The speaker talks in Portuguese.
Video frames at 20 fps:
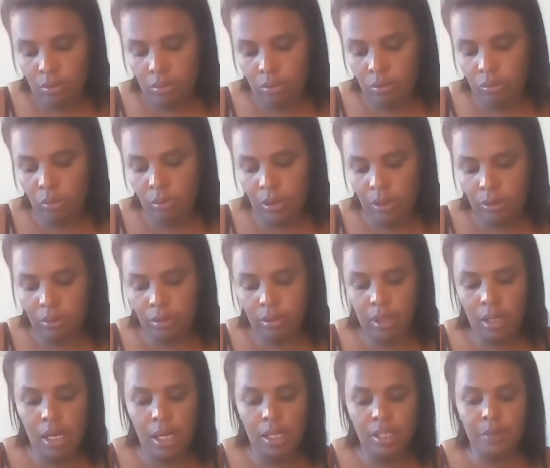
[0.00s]
o número
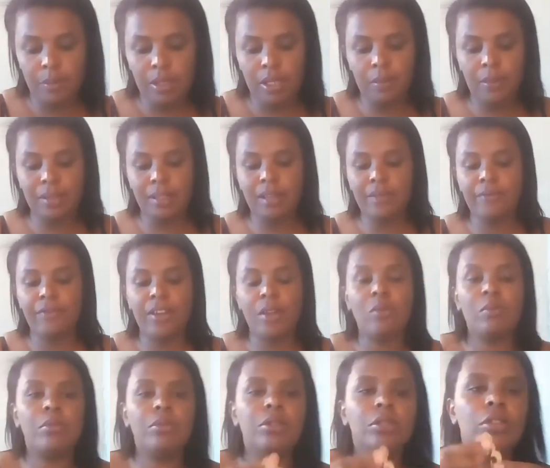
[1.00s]
3, menina, mas ele veio
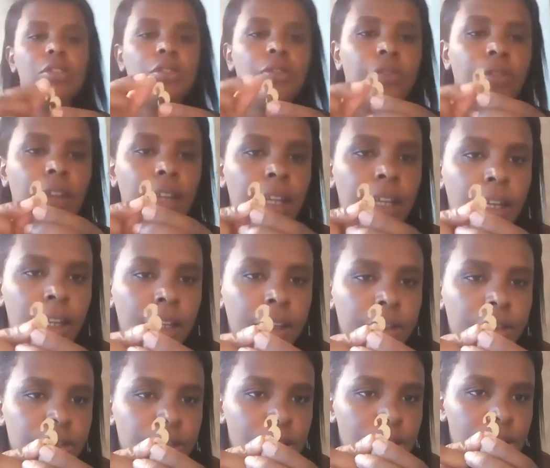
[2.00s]
muito
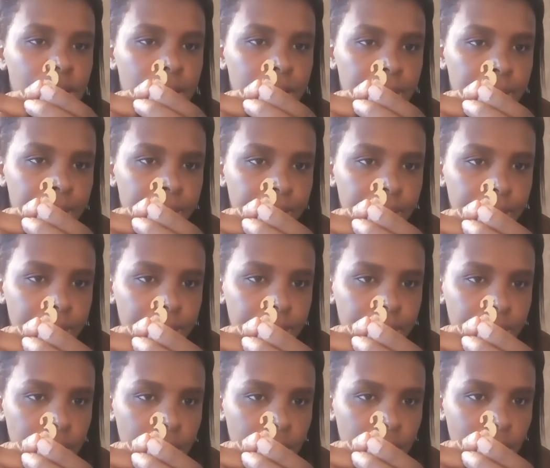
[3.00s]
diferente, olha.
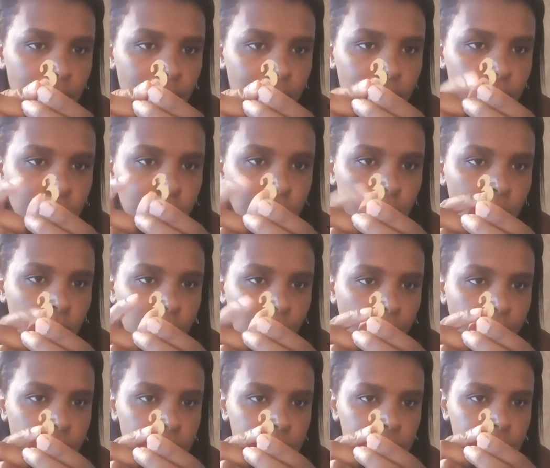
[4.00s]
Do que eu
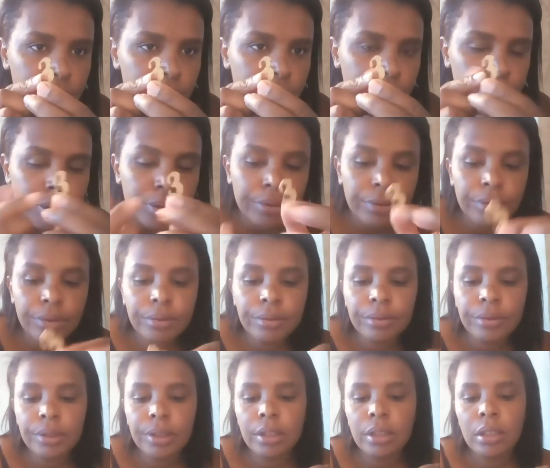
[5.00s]
tava usando.
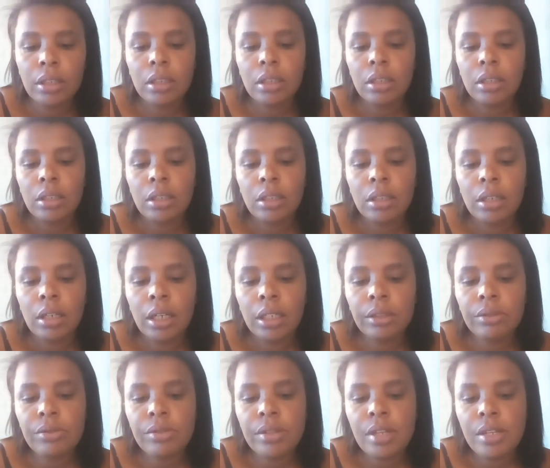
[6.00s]
Aí
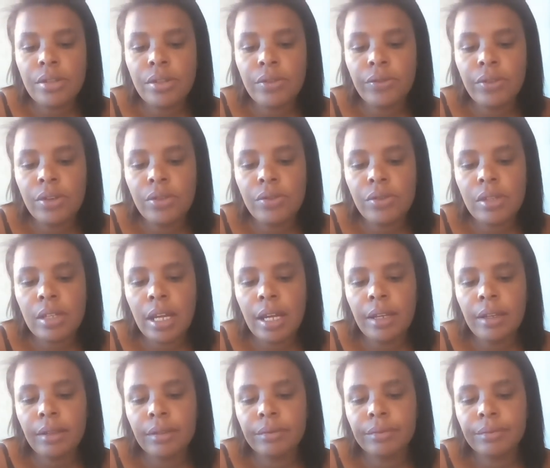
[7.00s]
eu não sei se eu vou
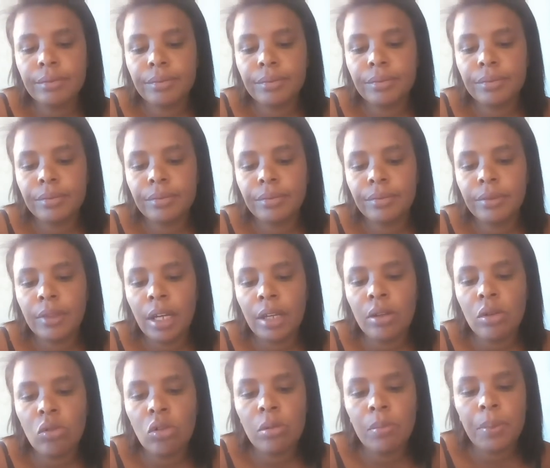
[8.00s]
usar, não. Aí
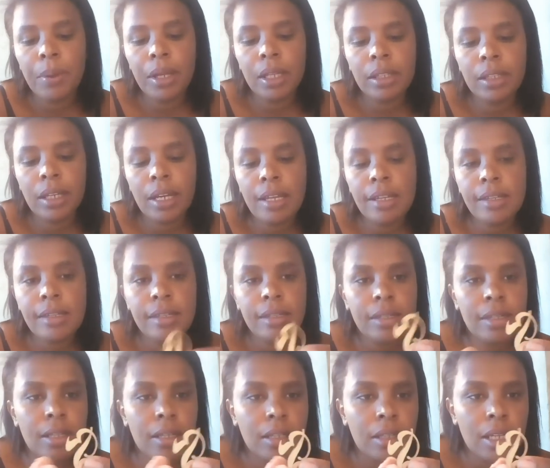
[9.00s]
eu comprei três
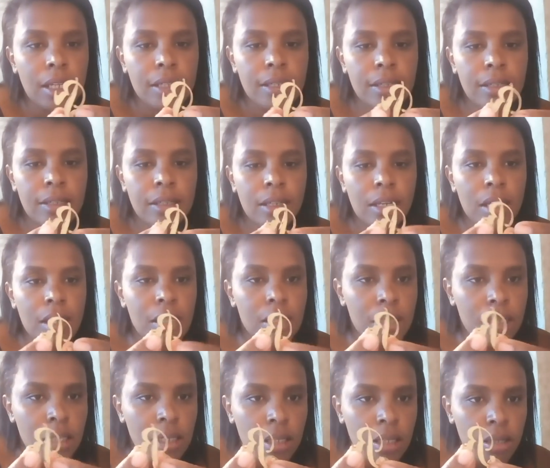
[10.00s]
desses três
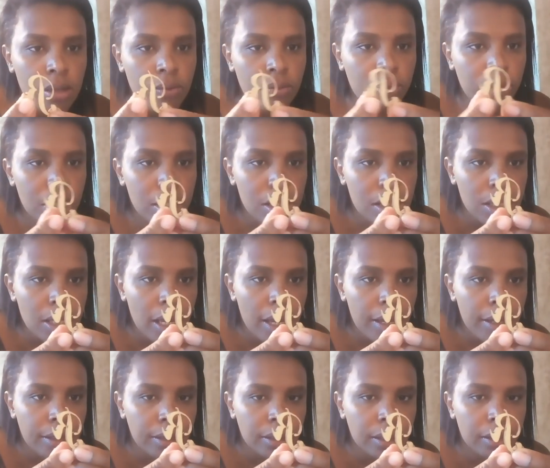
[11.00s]
e um desse
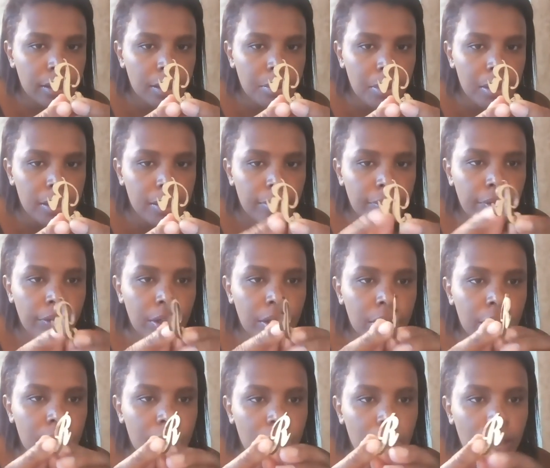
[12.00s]
erro aqui também, tá
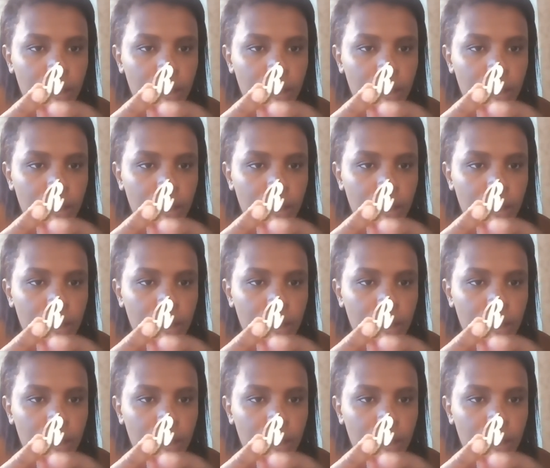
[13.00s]
vendo?